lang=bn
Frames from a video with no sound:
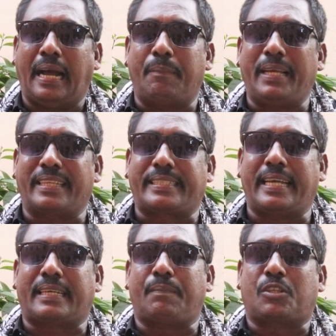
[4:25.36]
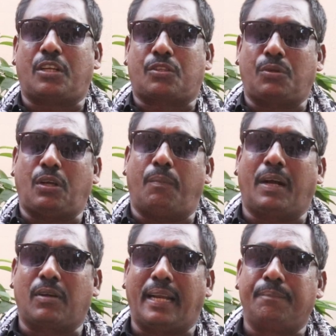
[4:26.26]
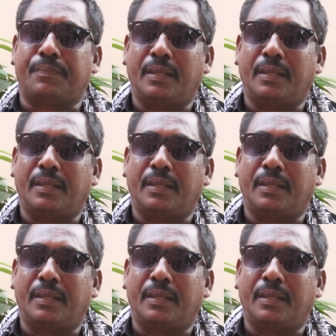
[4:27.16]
আমি আজকে একটা বিষয় শুনে অবাক হলাম